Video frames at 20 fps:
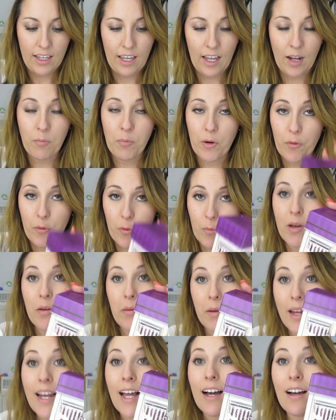El perfume
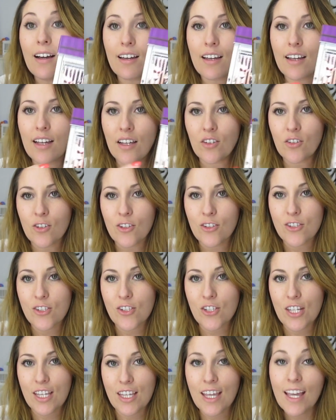Vela, que os lo
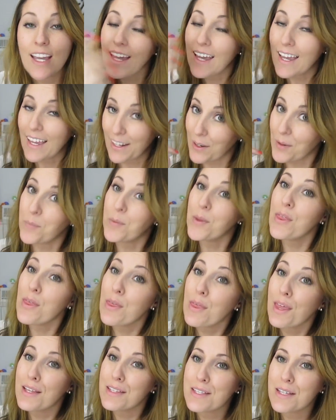enseñé en el vídeo
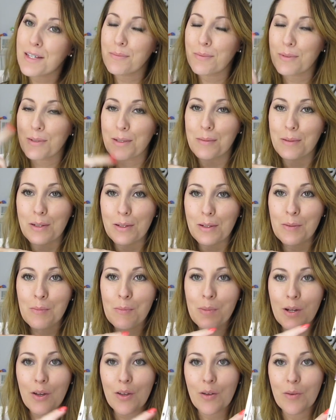de ayer porque me lo he
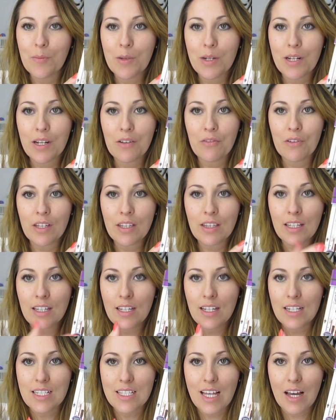comprado yo en Benefit,
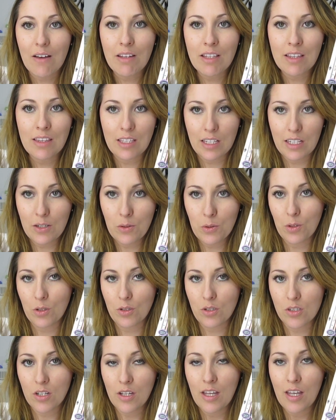está a 20
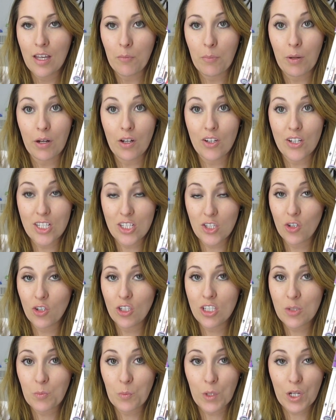euros. Pero esto
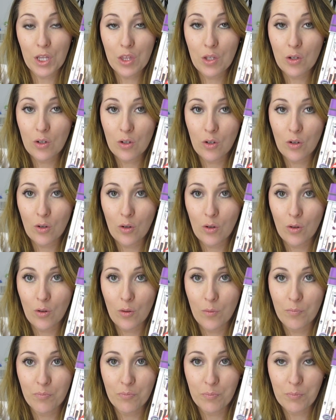es
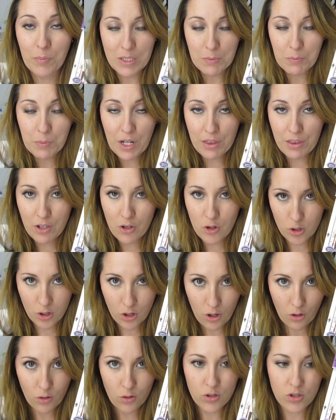precio es precios
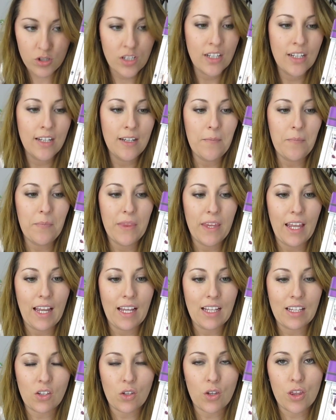locos.
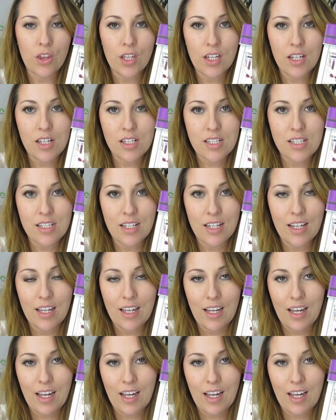Entonces,